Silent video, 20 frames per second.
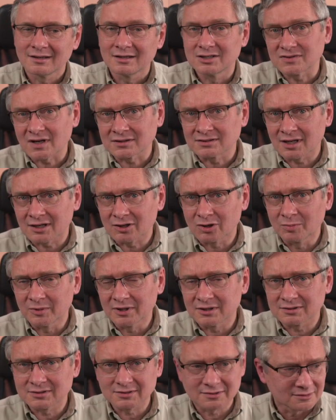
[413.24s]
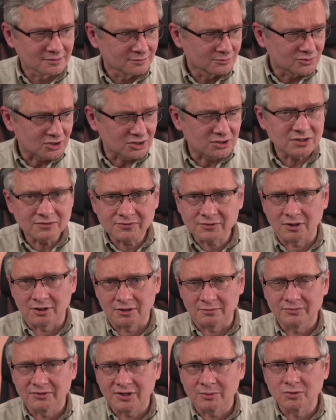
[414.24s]
Czwarty argument
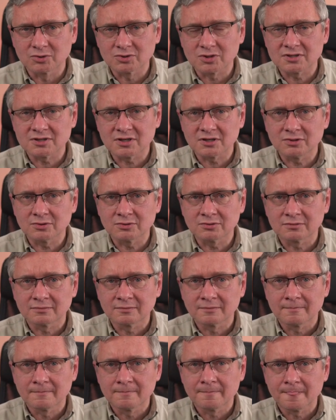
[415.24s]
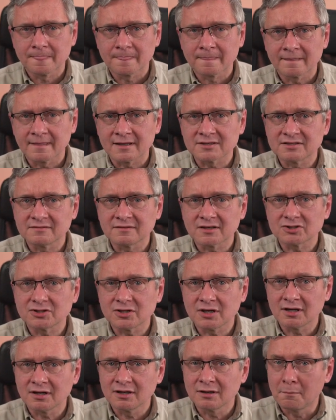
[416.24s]
przeciwko temu urządzeniu nazywa
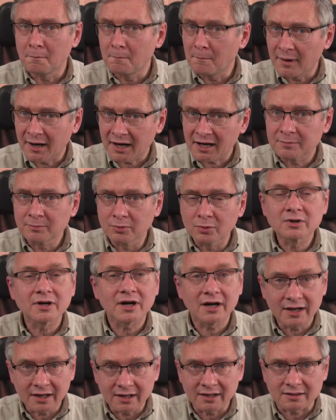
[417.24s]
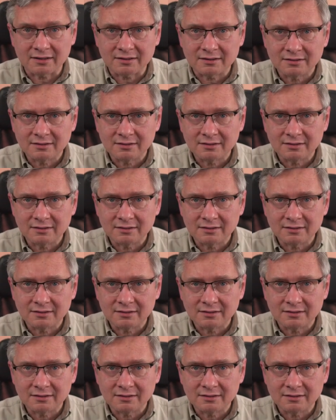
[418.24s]
się MacBook Air.